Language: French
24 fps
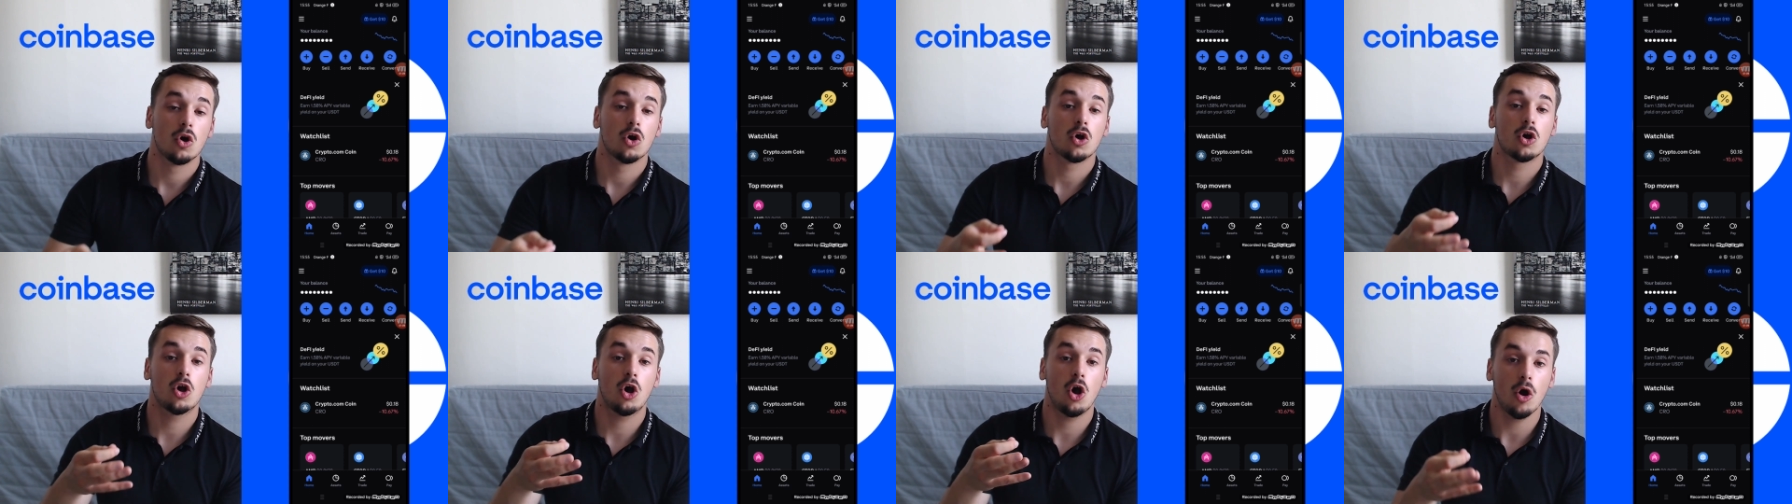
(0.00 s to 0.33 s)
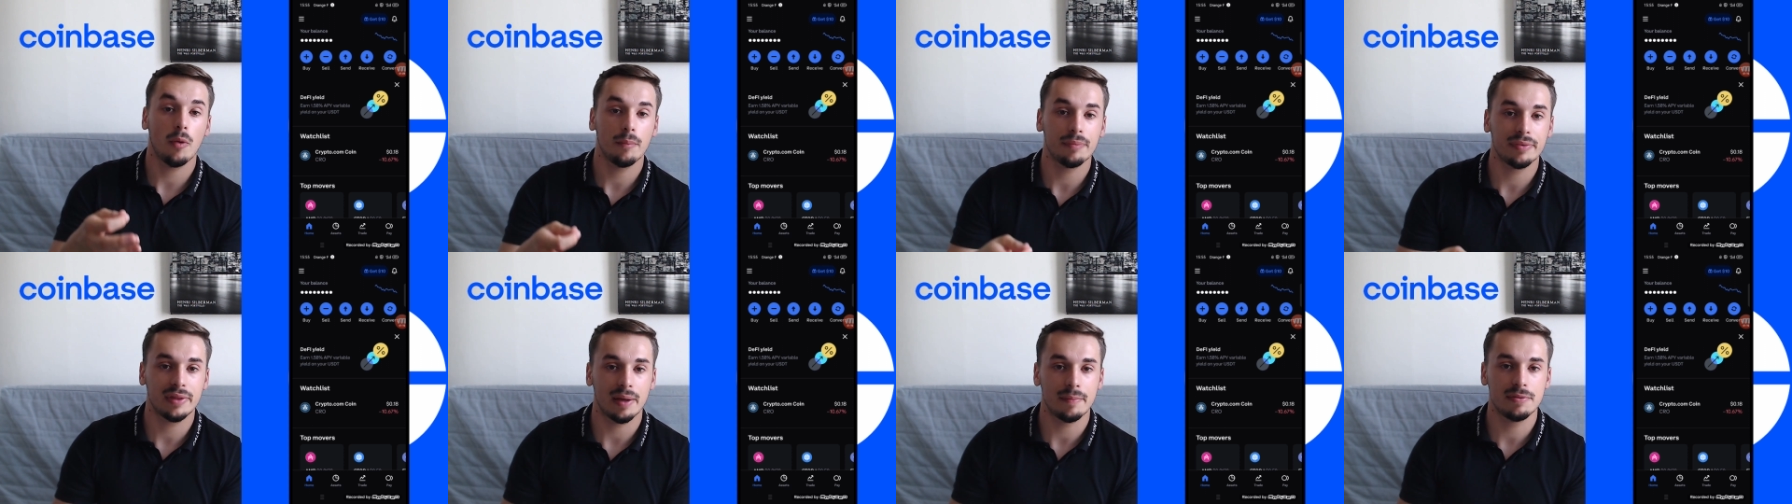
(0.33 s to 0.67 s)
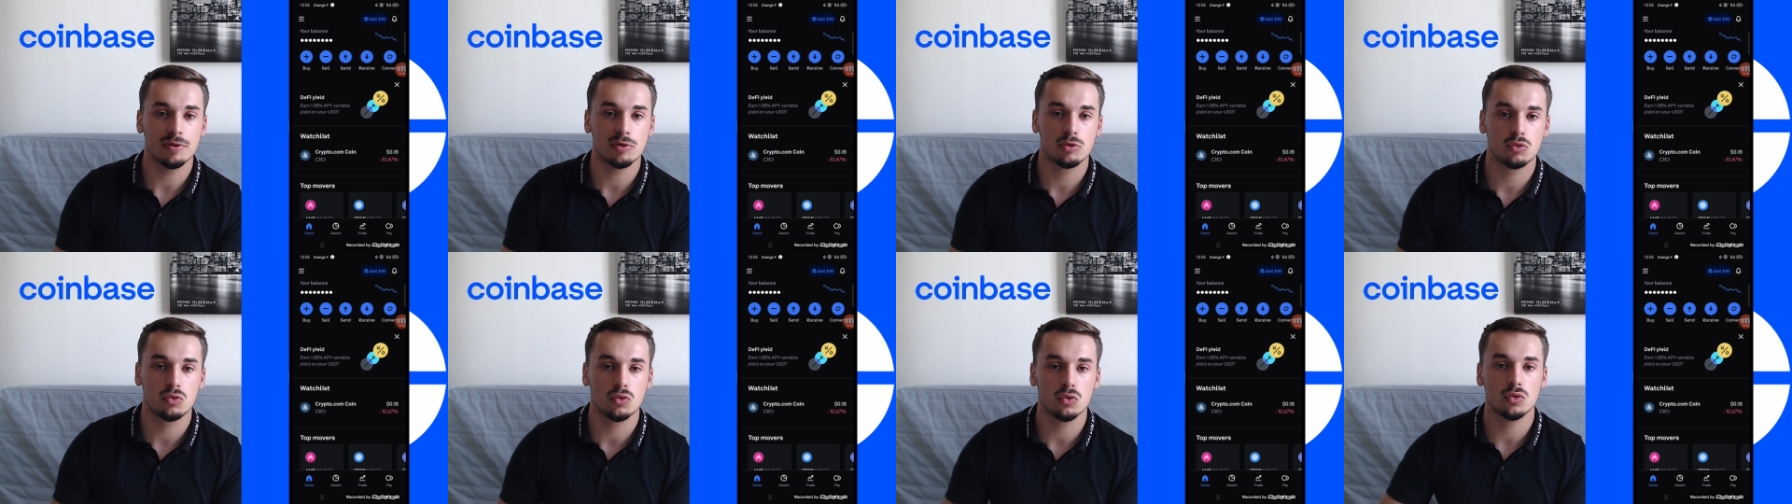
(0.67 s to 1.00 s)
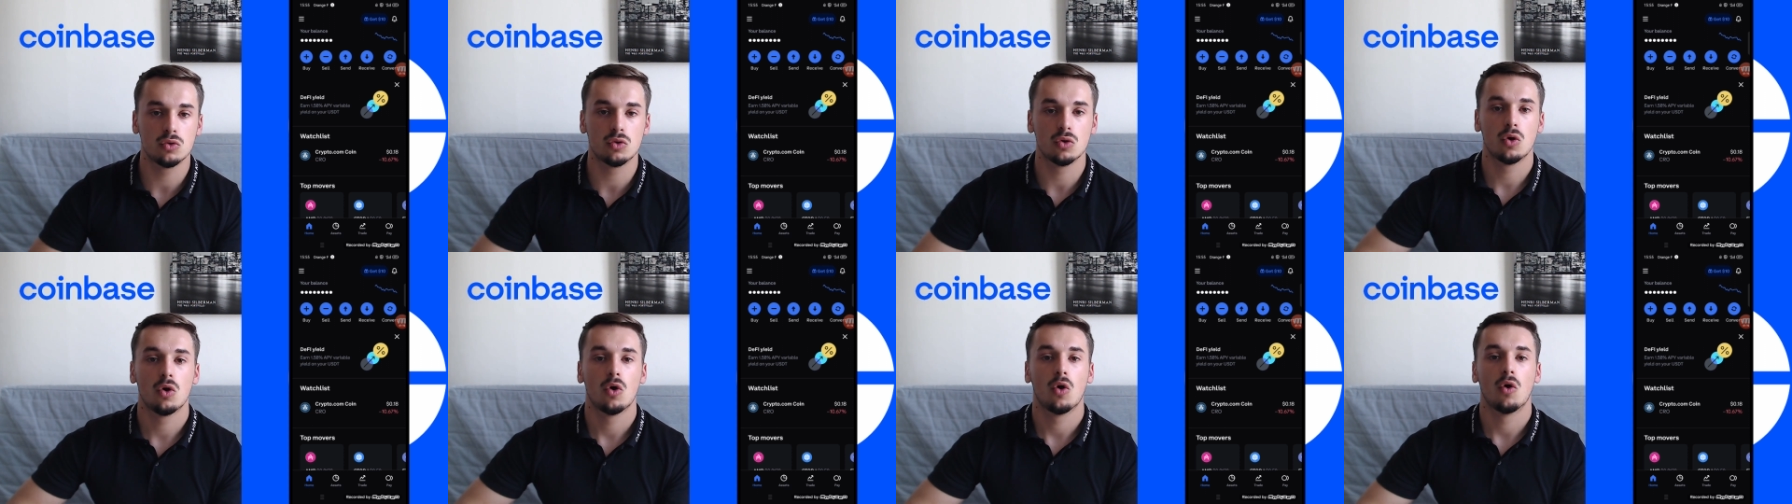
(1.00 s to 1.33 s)
Comme
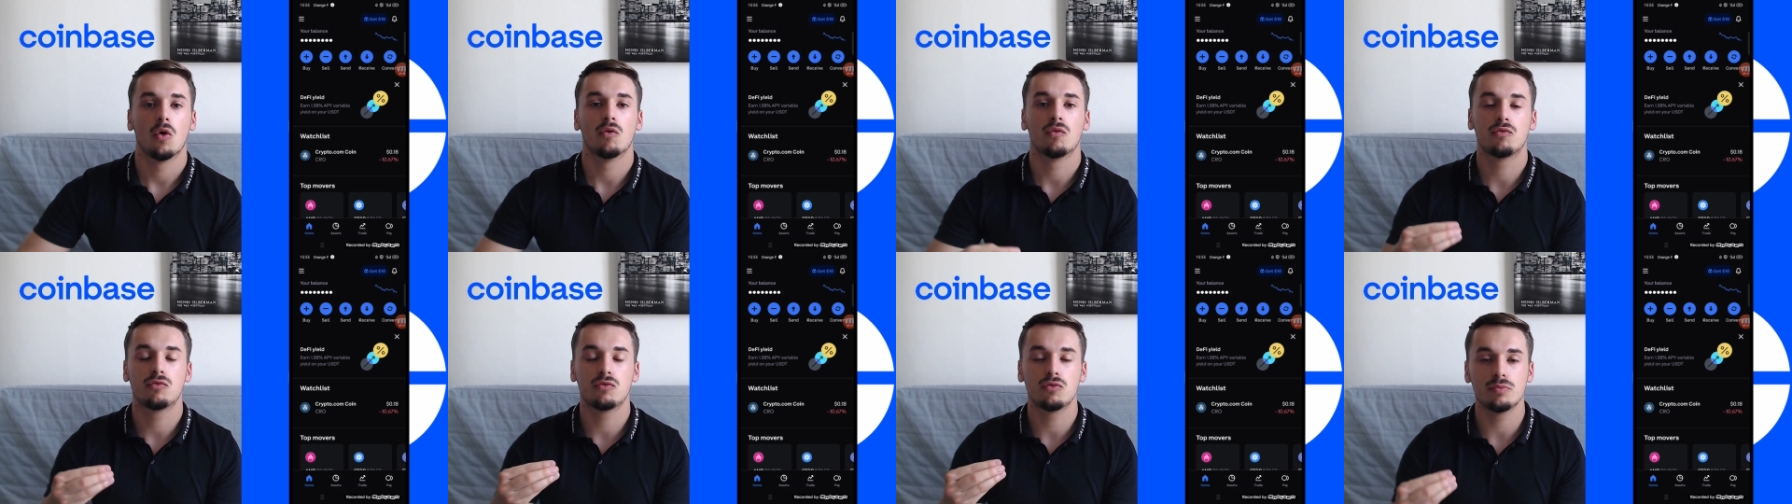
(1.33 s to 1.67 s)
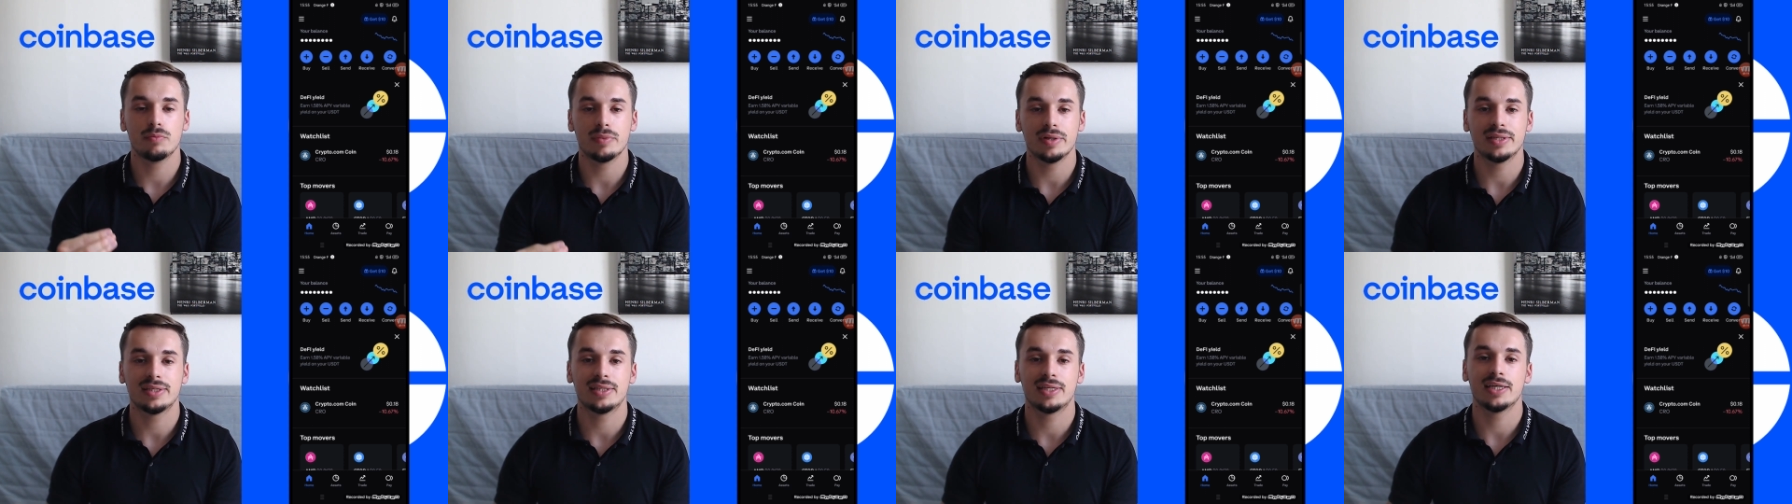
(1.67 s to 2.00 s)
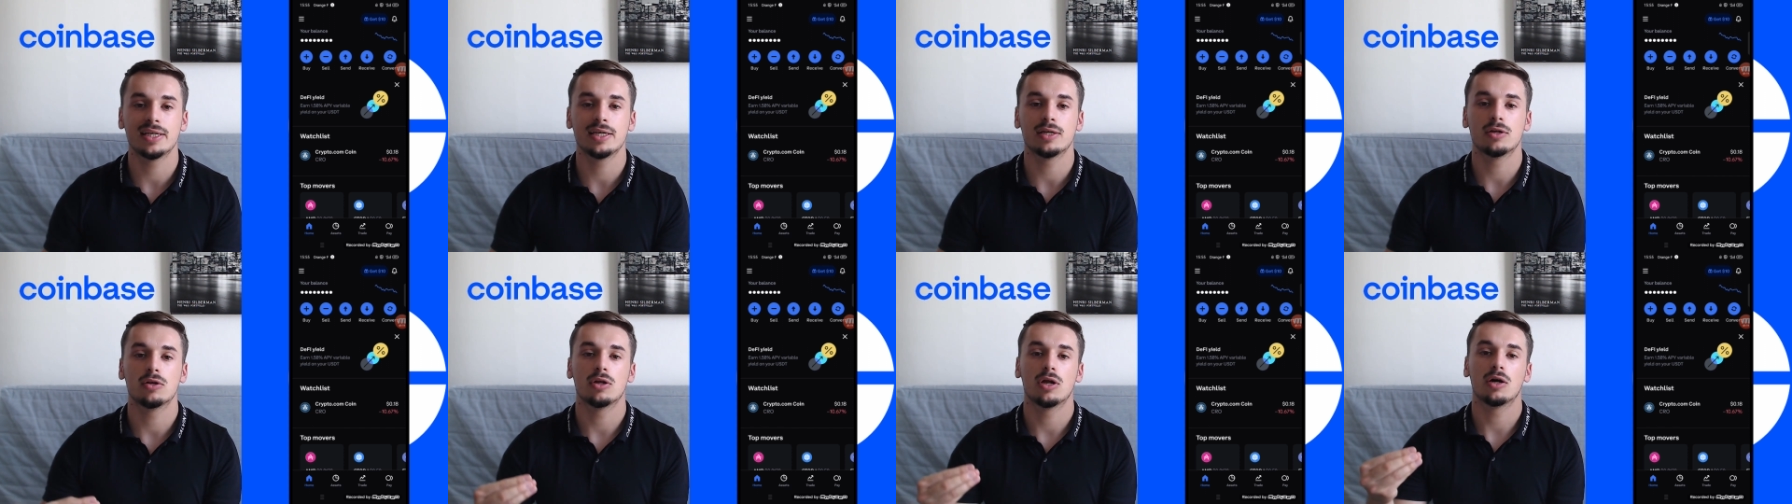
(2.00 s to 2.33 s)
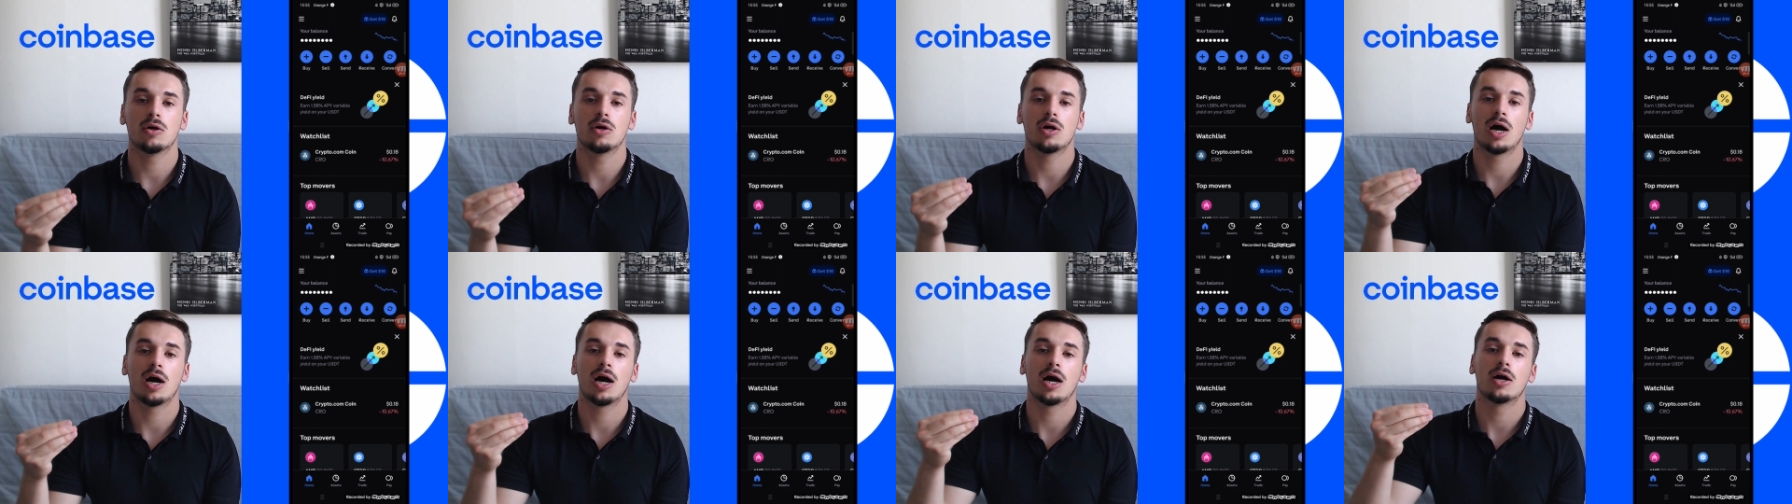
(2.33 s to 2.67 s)
d'habitude, vous mettez
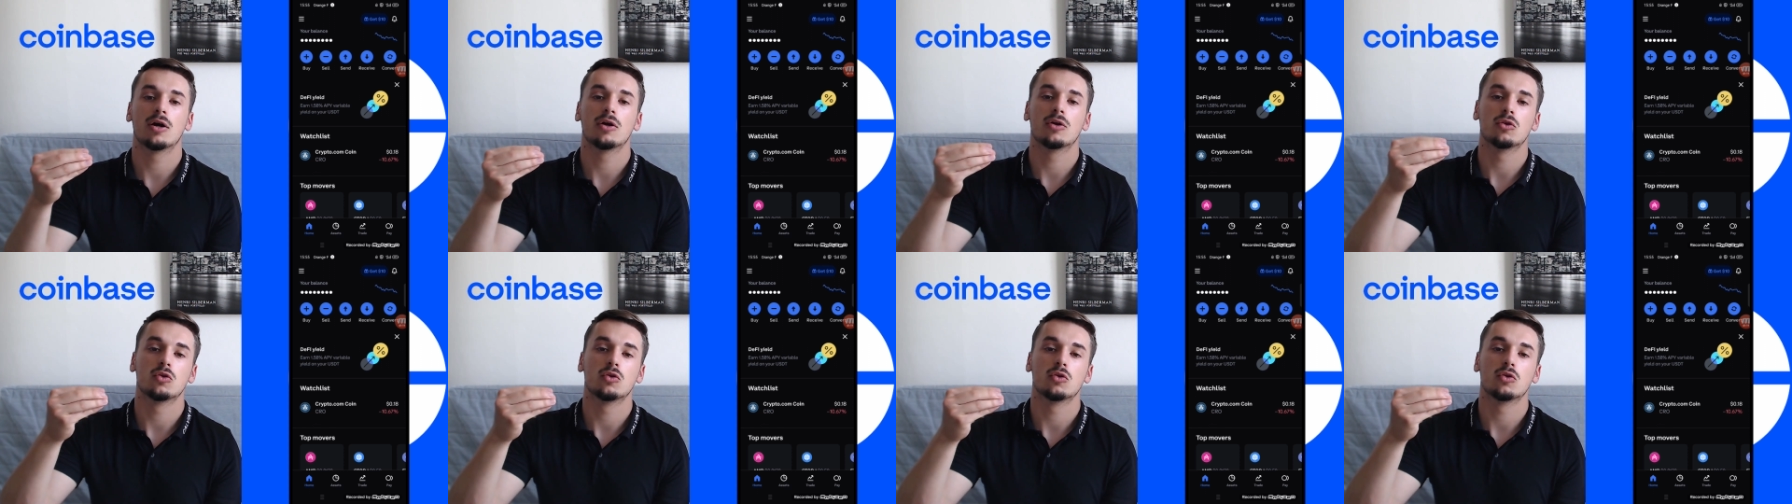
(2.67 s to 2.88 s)
un